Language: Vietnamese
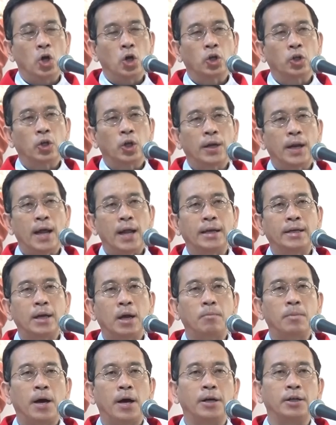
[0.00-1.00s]
cho nên
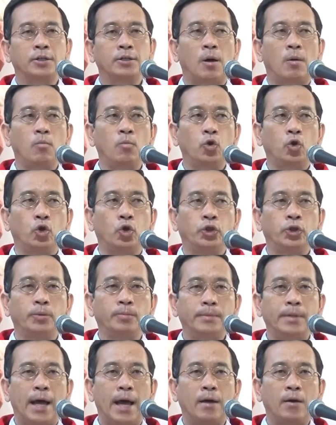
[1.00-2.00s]
trong đời sống của
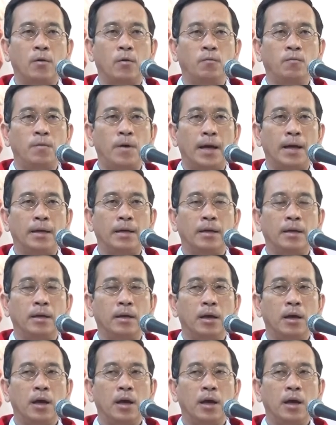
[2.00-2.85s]
chúng ta cũng vậy